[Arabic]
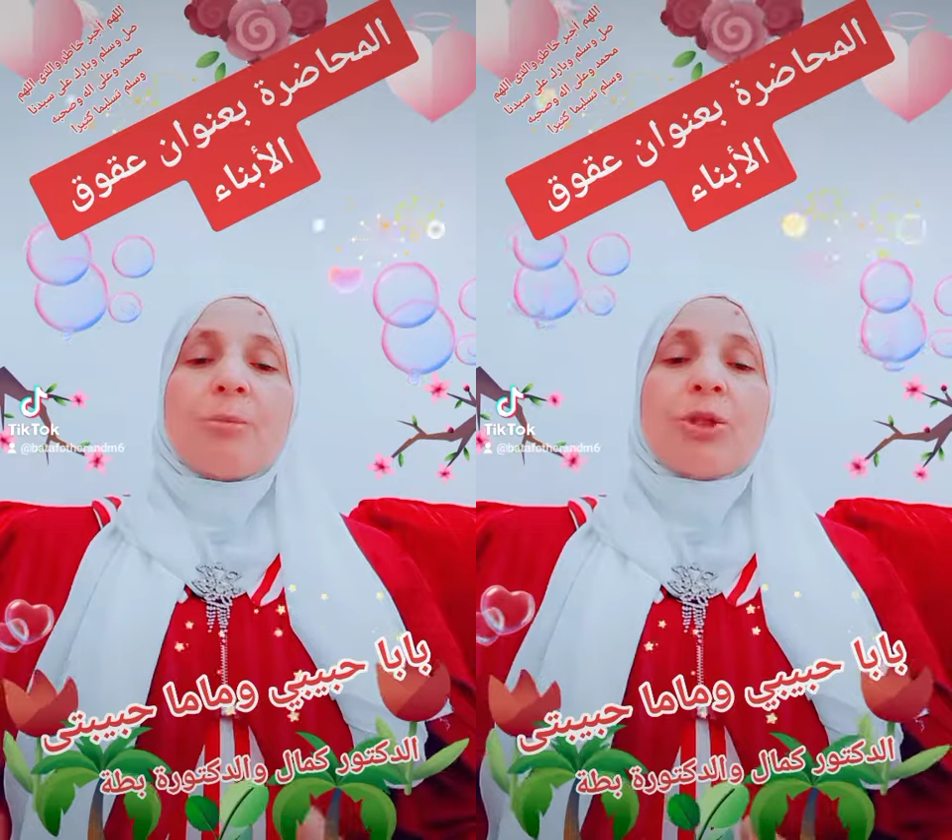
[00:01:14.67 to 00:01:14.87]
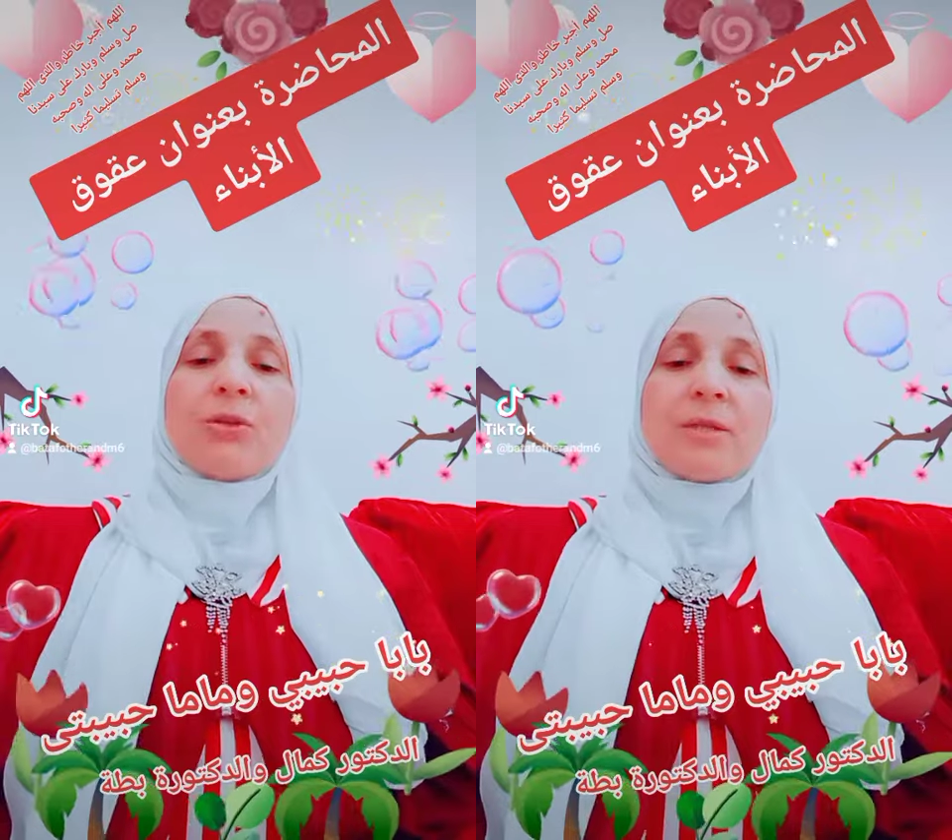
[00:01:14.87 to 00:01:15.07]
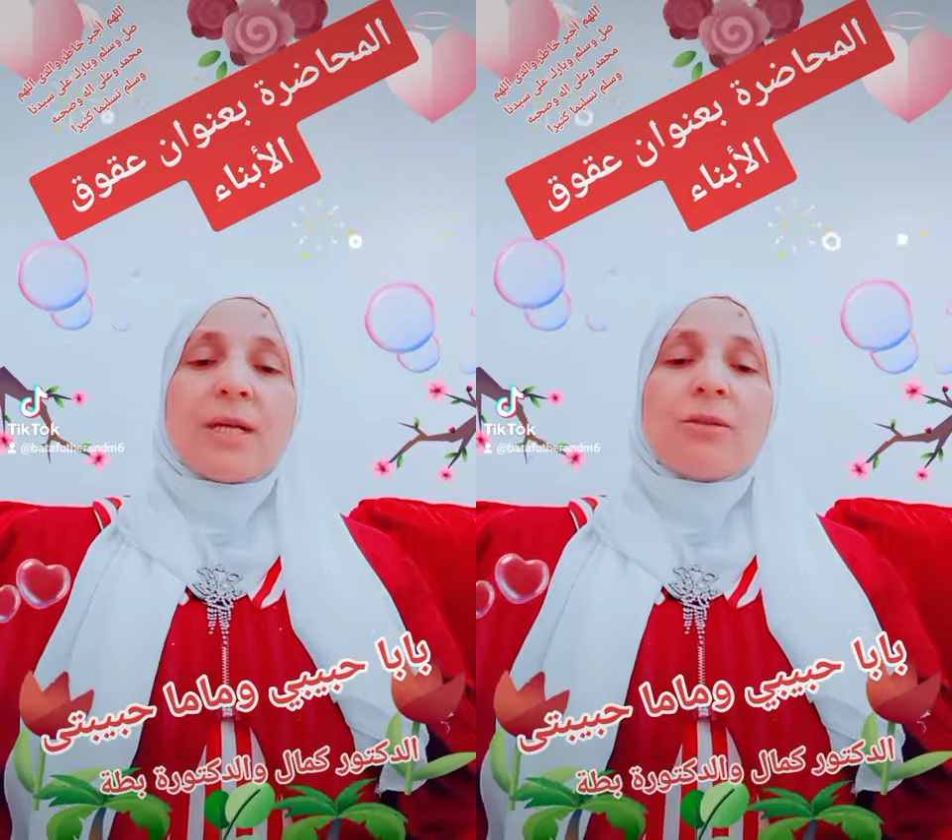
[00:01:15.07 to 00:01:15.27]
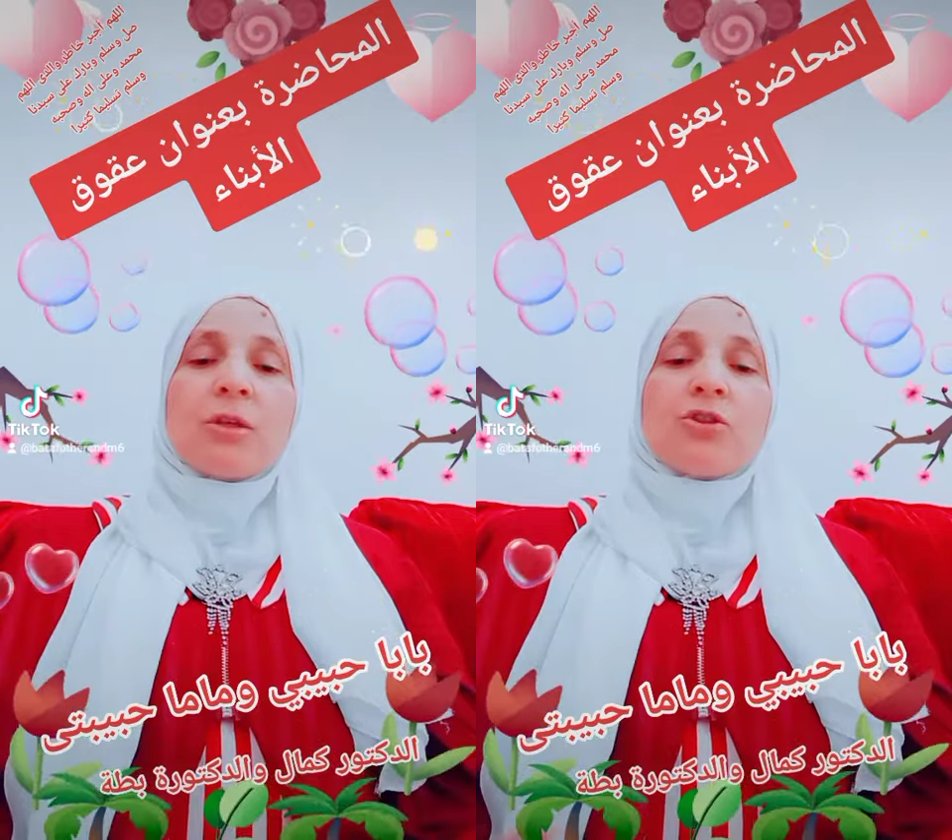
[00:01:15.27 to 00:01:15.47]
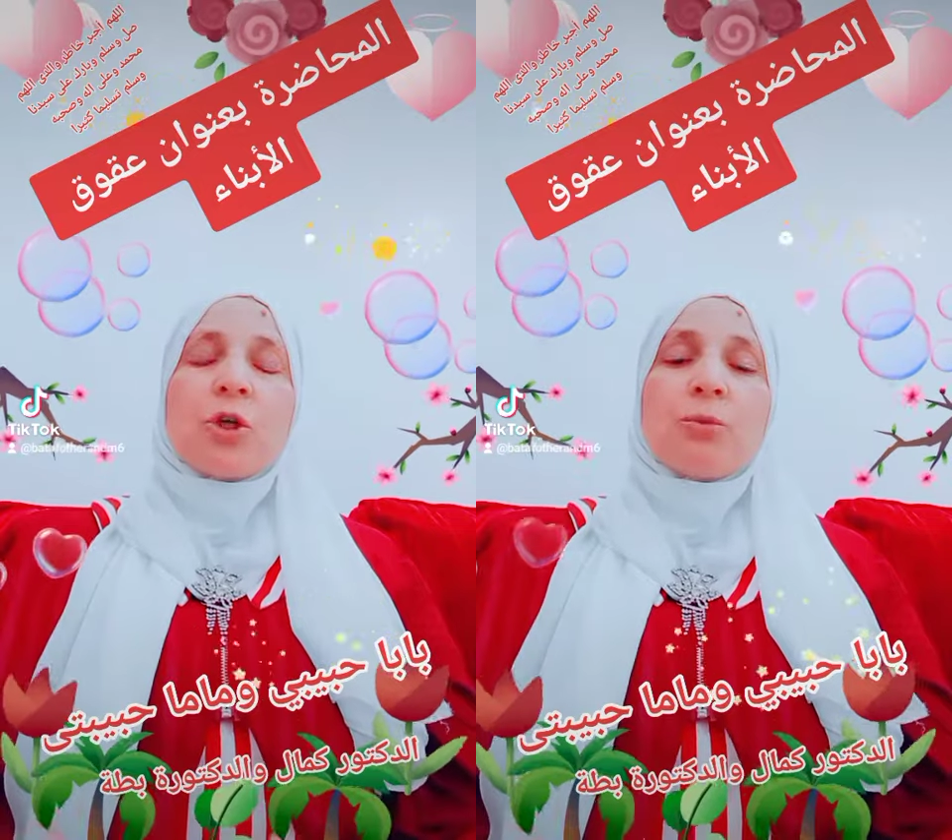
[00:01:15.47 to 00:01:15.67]
بتزرع انت
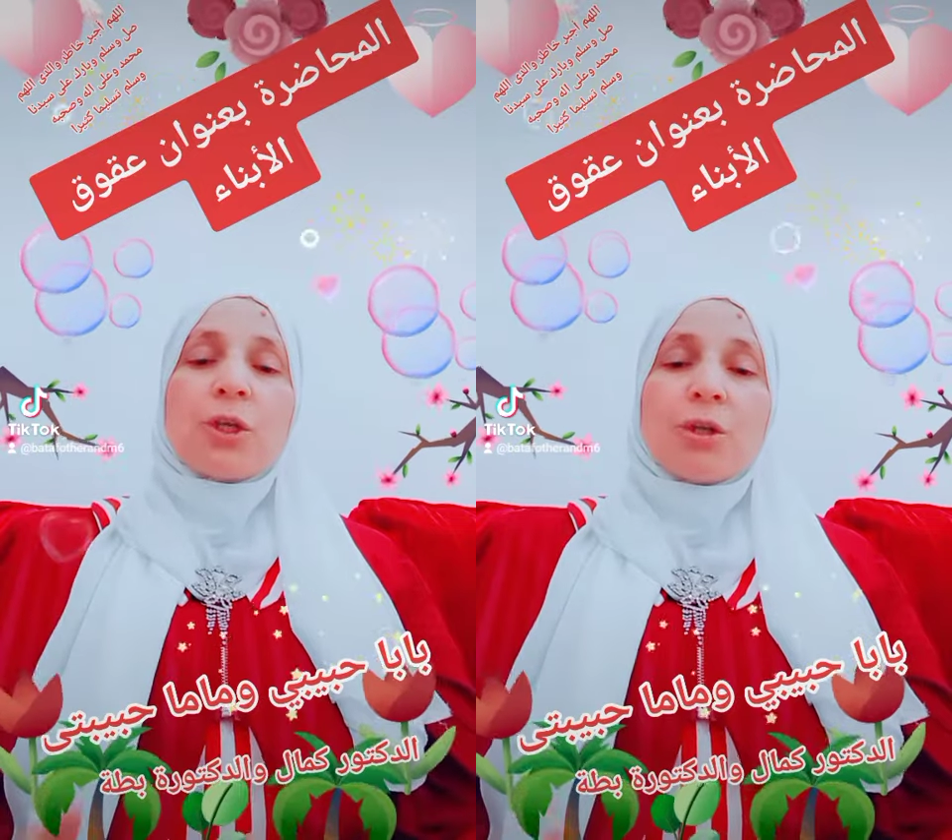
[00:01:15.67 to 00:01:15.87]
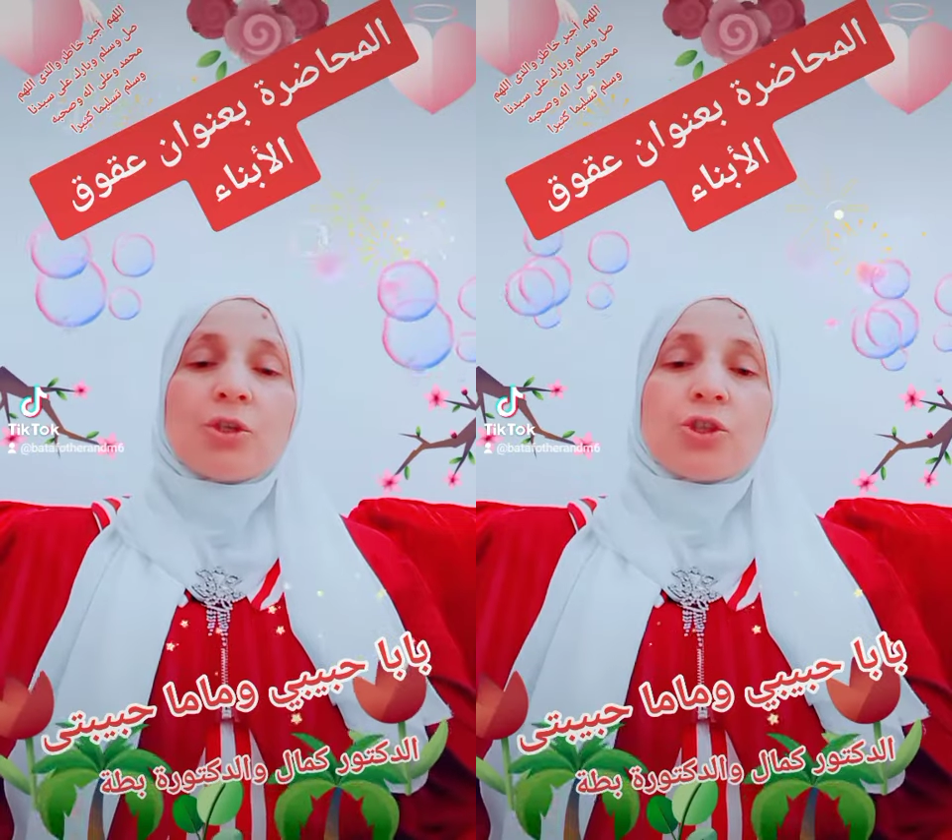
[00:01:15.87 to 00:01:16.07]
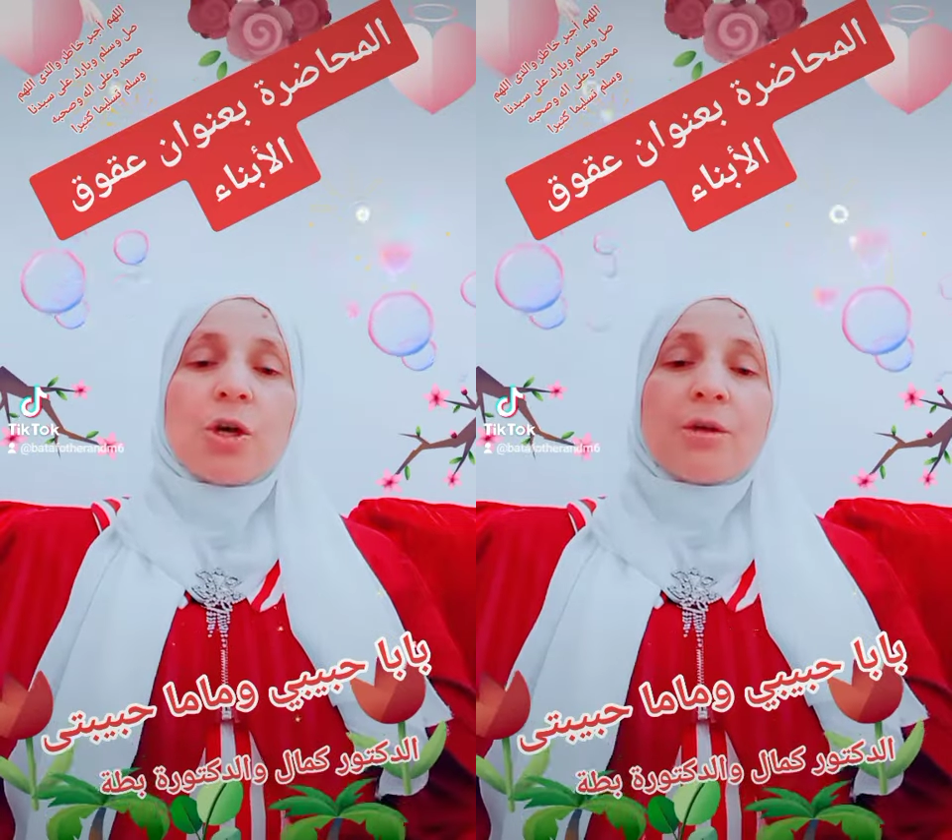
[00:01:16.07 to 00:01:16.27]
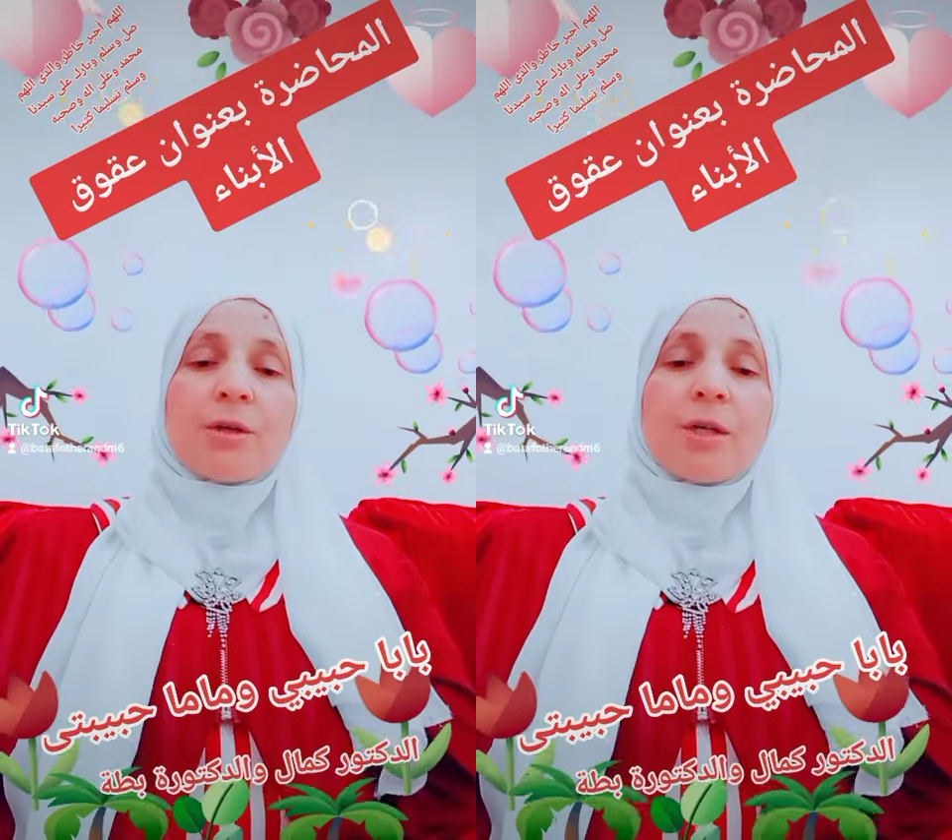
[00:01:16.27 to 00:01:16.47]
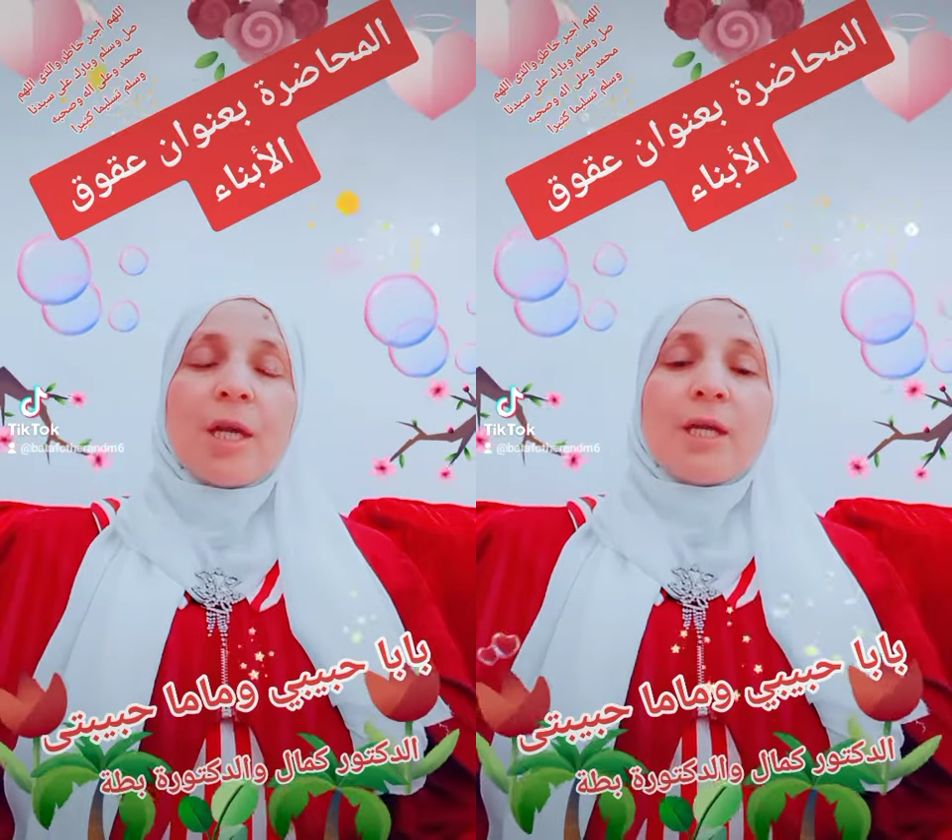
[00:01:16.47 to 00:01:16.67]
الشر وبتجني الشر